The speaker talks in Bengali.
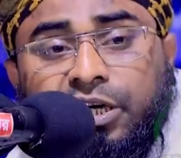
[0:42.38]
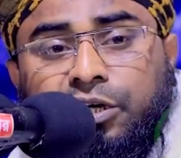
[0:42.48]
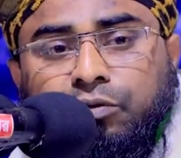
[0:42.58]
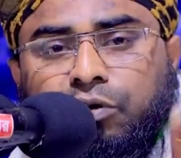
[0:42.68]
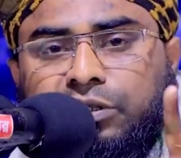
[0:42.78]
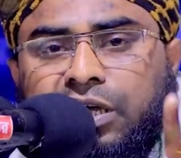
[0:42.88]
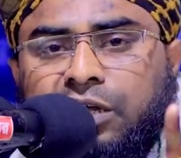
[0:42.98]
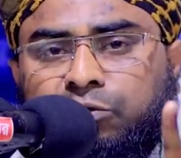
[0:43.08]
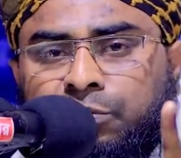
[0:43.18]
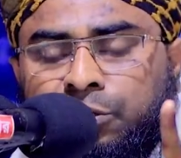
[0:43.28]
এই কথাটা
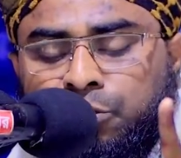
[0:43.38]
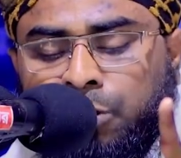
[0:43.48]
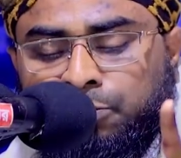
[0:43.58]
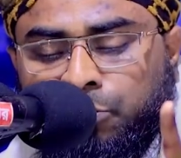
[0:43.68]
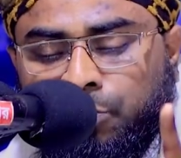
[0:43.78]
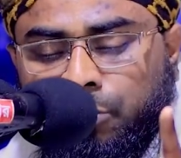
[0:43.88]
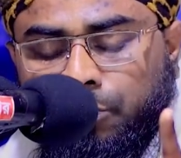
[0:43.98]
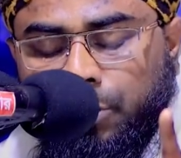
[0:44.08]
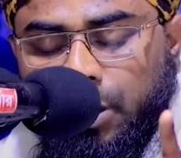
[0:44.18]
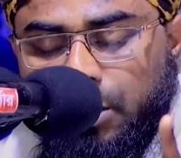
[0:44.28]
তুমি সব সময়
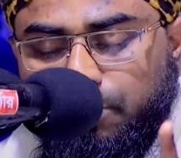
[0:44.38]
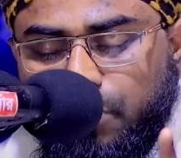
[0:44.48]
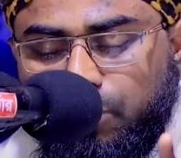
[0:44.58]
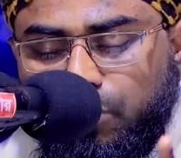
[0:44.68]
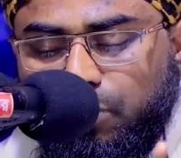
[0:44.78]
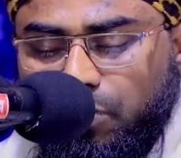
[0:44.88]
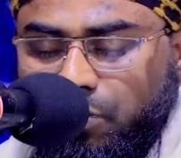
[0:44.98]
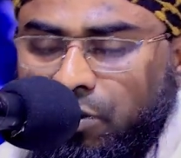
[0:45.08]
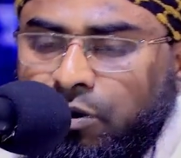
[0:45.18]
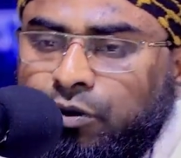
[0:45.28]
মনে রাখবা গো
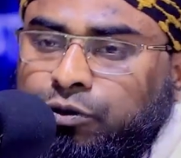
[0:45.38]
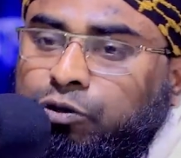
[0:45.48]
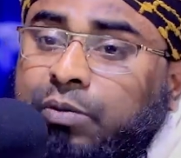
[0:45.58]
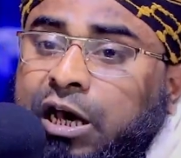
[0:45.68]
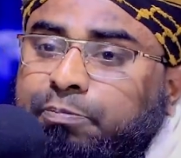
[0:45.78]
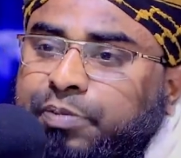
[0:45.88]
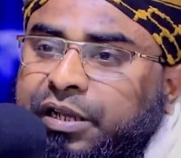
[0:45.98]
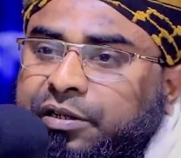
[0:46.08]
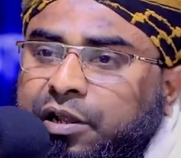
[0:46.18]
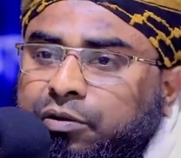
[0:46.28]
তোমার
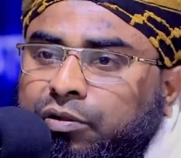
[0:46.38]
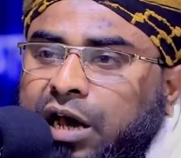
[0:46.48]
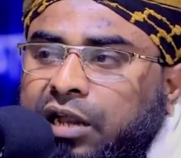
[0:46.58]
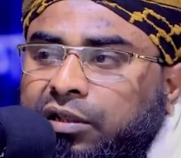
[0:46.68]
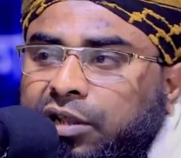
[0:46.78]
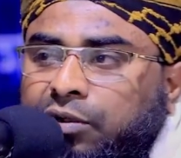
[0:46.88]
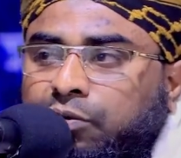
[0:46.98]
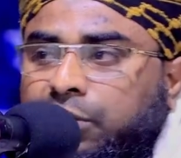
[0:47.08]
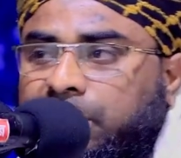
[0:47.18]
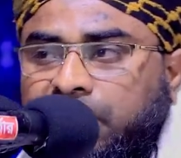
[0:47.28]
পেটটা হলো আল্লাহর
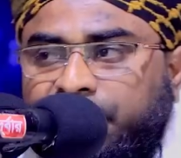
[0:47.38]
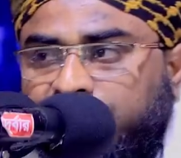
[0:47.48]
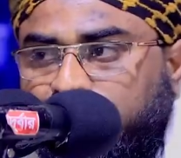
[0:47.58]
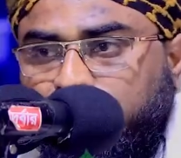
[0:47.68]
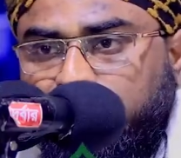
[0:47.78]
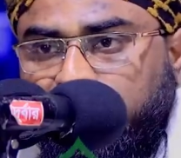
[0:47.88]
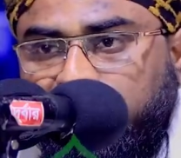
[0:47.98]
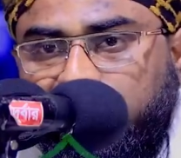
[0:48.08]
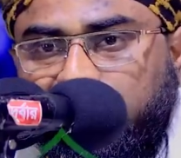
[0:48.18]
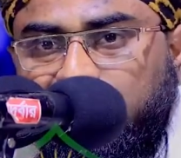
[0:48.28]
অলিদের ফ্যাক্টরি
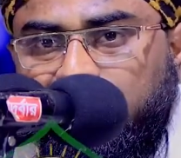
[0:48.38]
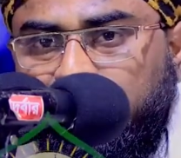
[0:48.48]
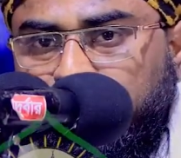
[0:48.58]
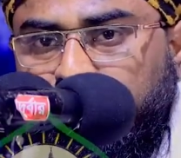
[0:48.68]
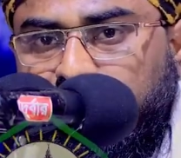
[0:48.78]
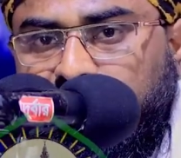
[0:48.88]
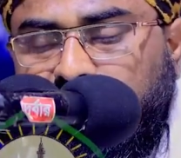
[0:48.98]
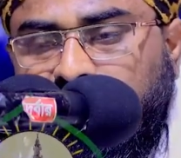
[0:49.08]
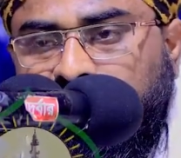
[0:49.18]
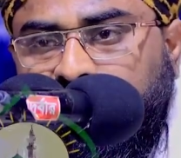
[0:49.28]
জোরে
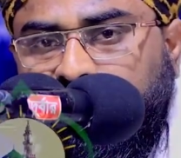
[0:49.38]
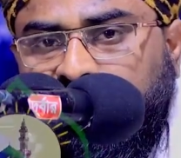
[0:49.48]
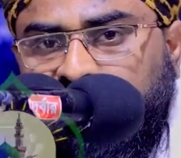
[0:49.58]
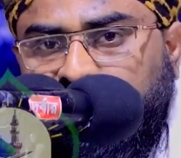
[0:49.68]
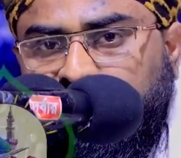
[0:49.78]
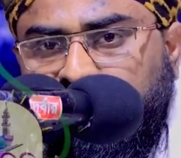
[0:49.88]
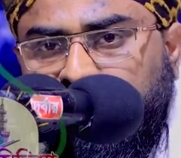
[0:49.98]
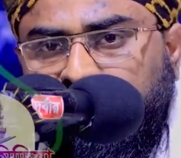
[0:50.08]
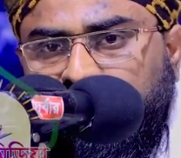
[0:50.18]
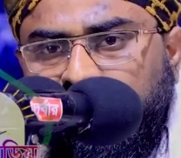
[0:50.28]
জোরেখন ঠিক না
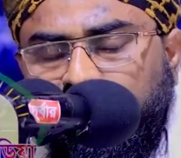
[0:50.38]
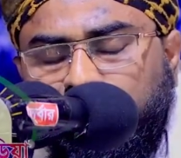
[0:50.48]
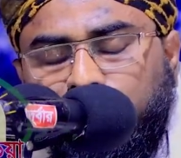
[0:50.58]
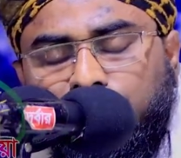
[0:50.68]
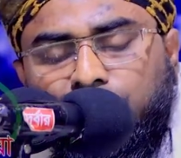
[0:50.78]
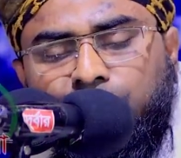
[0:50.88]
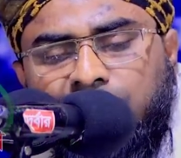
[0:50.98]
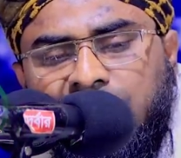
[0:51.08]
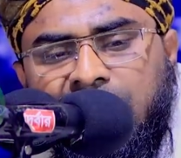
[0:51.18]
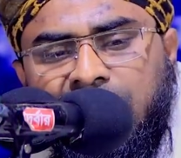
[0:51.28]
বেঠিক ও
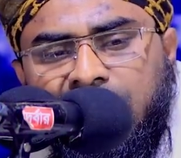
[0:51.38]
মা